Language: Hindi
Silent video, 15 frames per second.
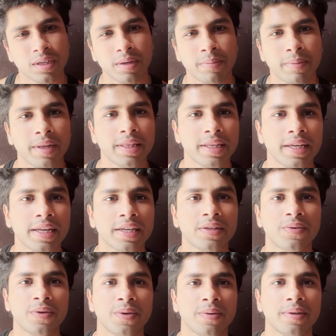मिलते हैं
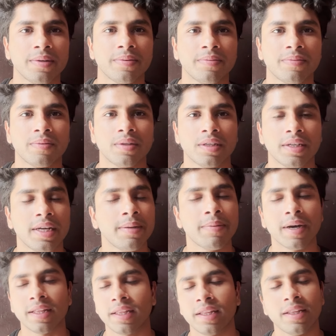नेक्स्ट वीडियो में यही
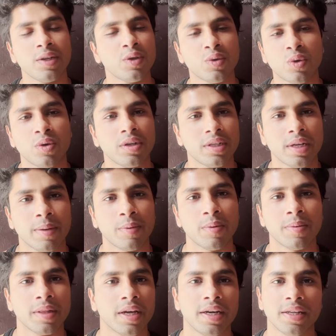बातें थी जो थोड़ी सी
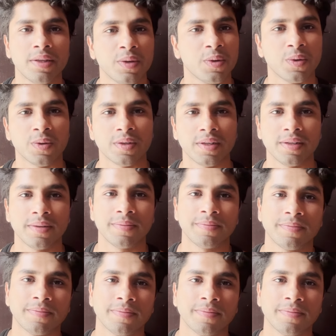आपको बतानी थी और कुछ नहीं